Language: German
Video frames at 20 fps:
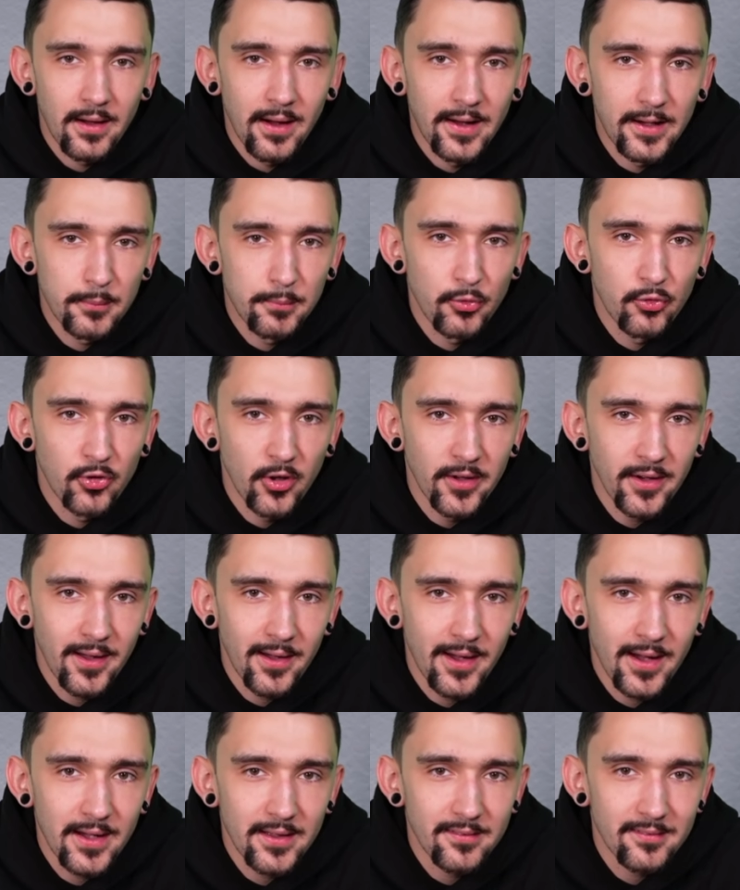Eine
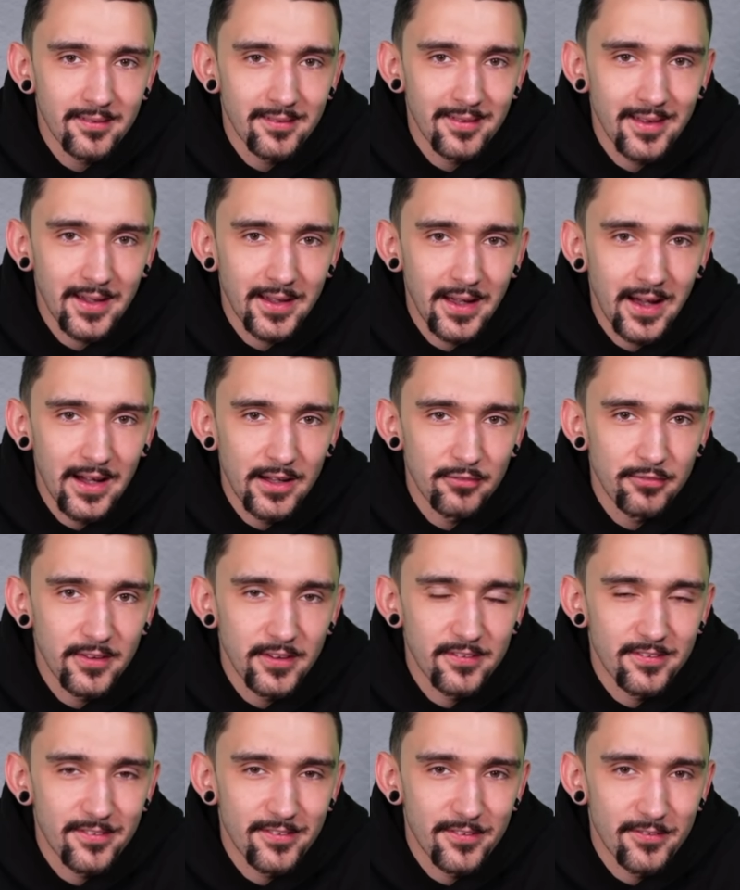Besonderheit der
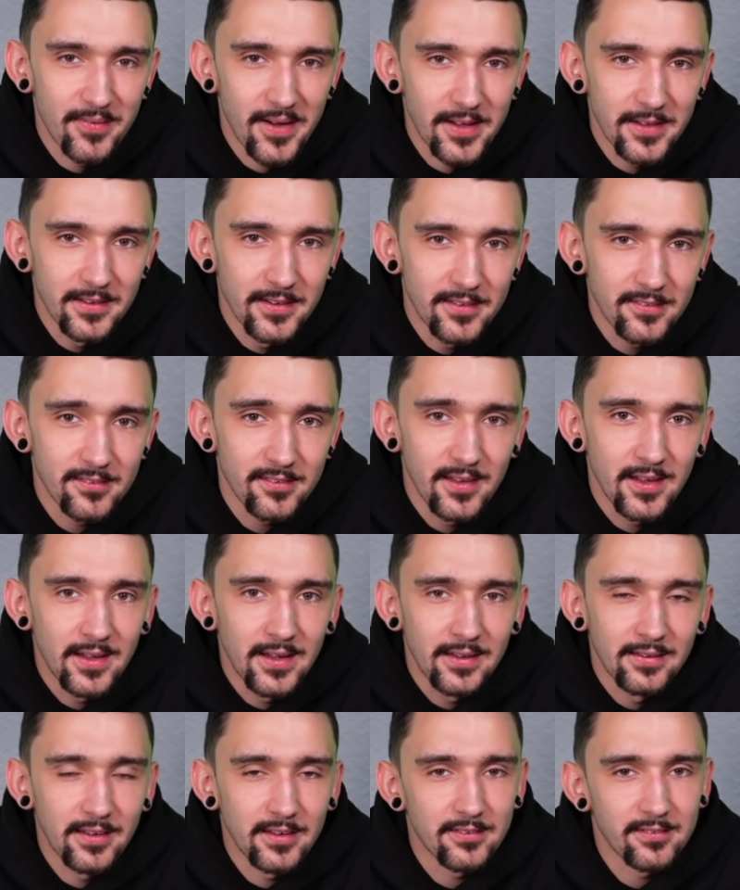KFS 2 ist,
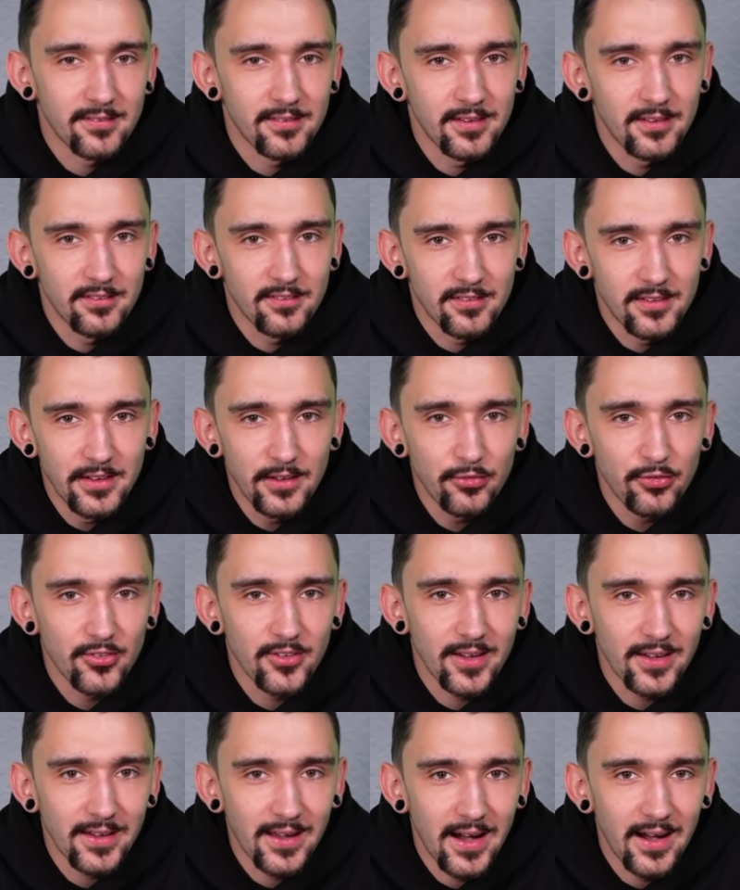dass die Sleeves
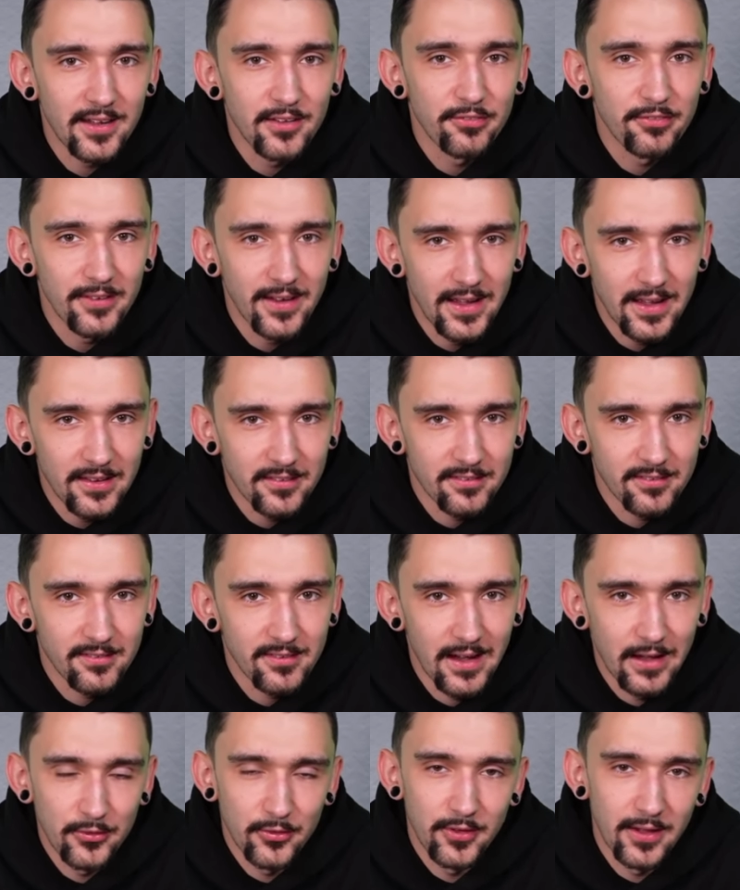der
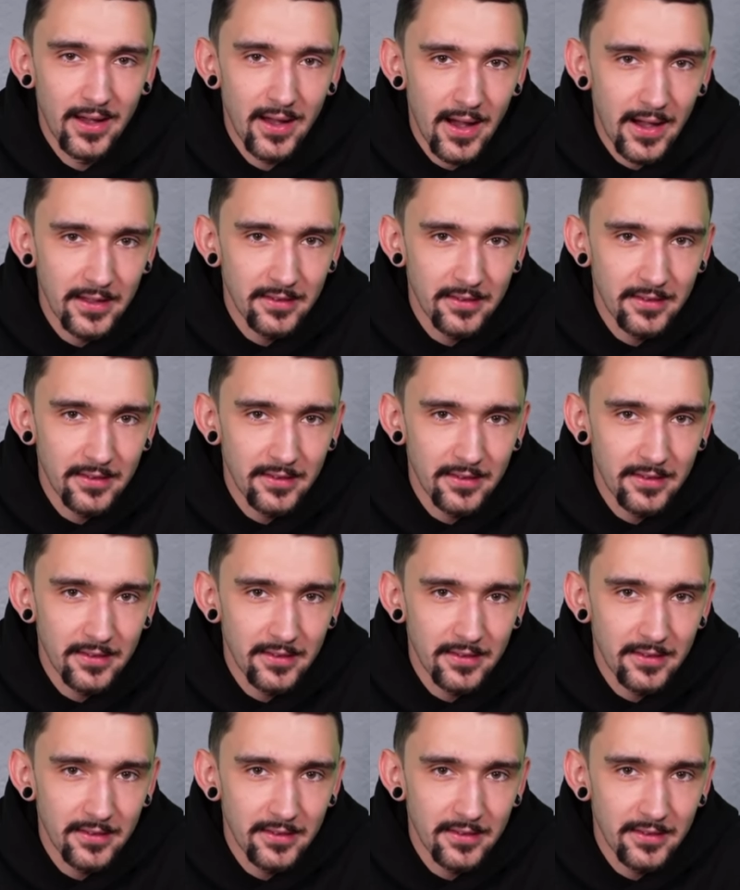KFS, also der